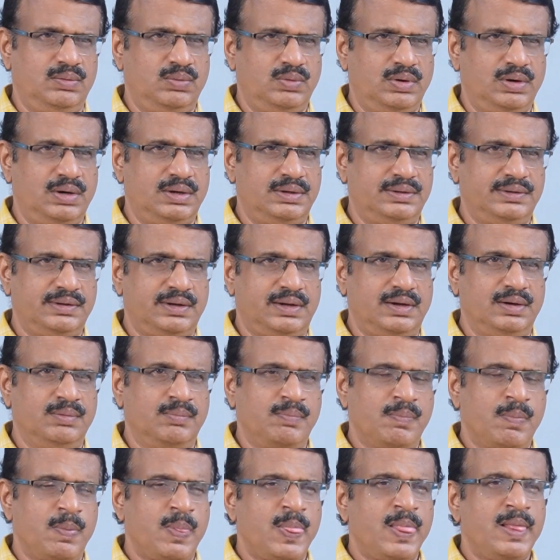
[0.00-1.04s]
ఉన్నాడు జగన్
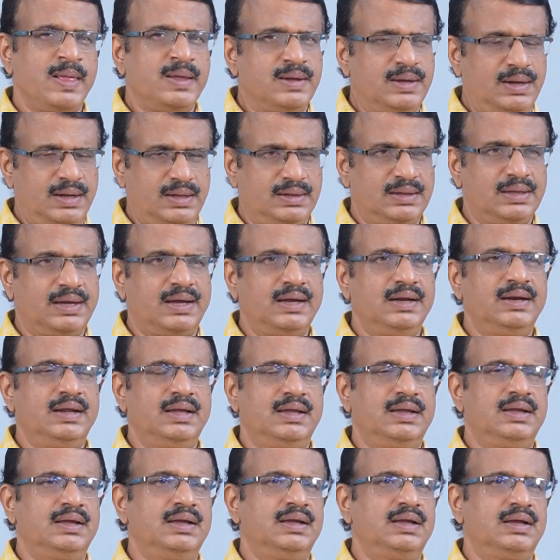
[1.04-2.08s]
అందుకని
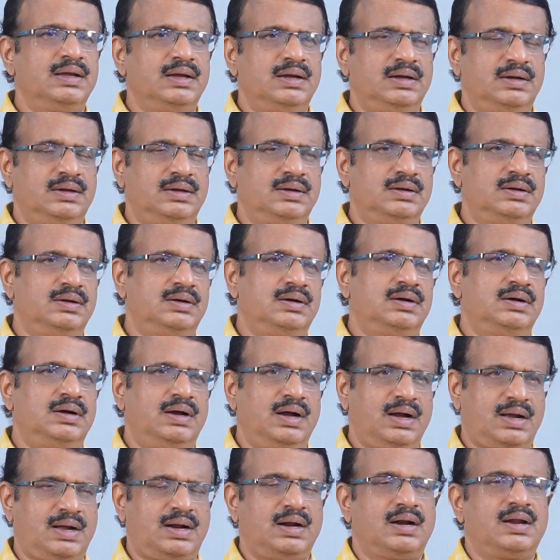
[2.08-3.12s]

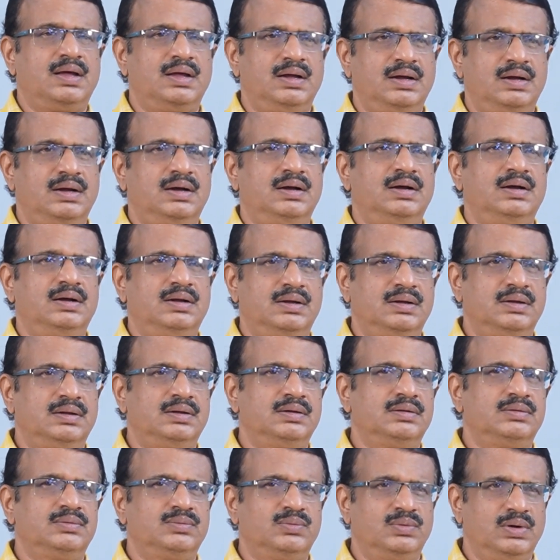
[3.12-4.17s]
అక్కడ
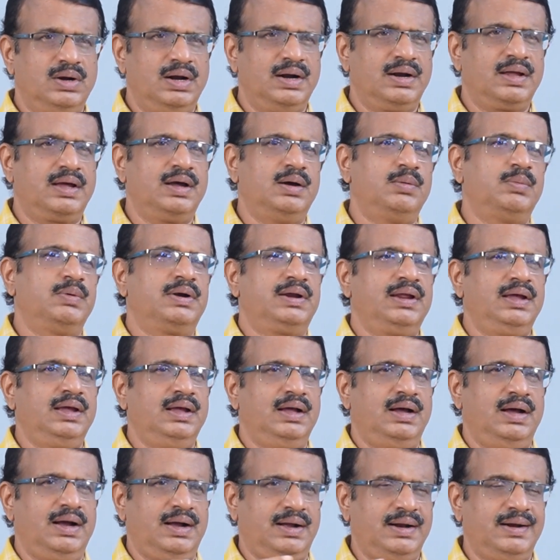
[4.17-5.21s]
ఉన్నాడు కాబట్టి
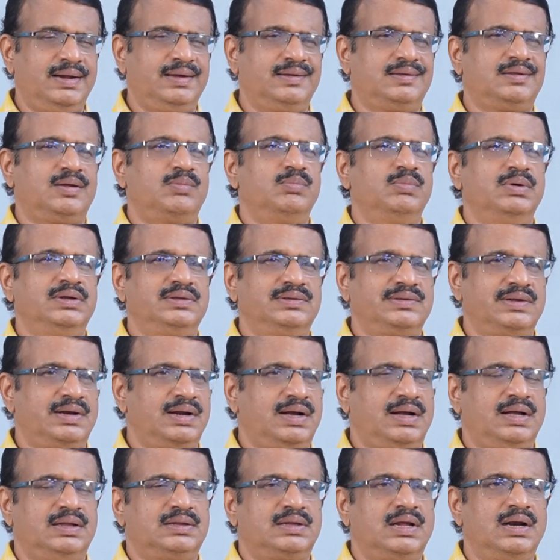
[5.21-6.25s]
అక్కడికి సంబంధించిన
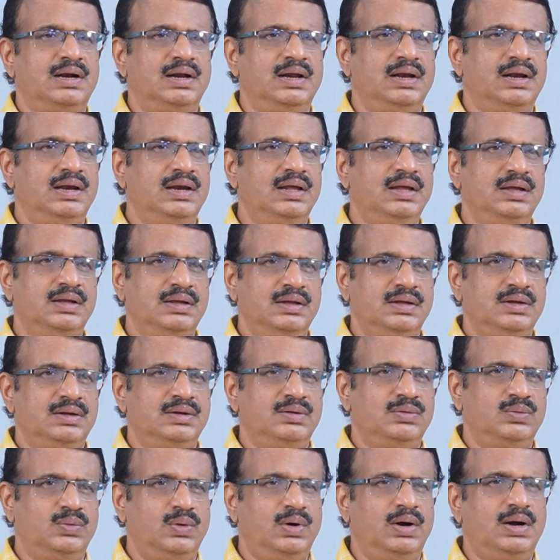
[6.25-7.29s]
కథనాల్ని
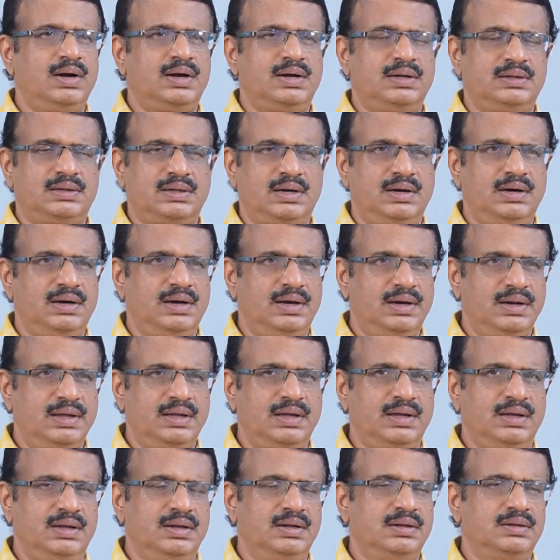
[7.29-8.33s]
ఊహా కథనాల్ని
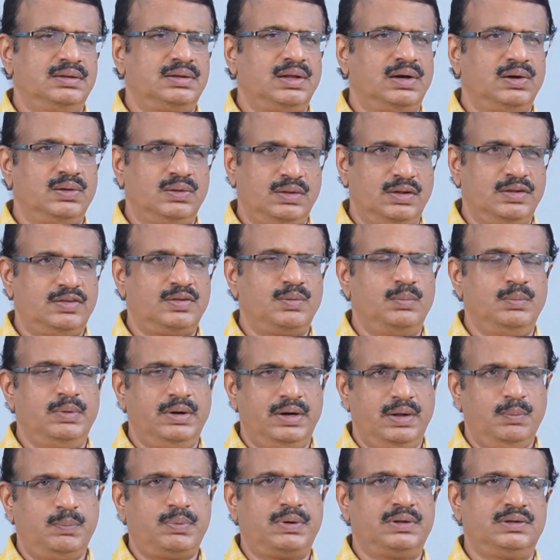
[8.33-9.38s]
తెలుగుదేశం
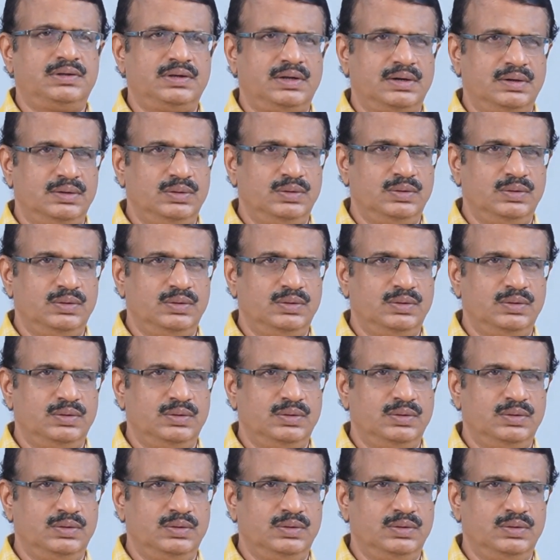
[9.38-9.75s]
మీడియా ప్రచారం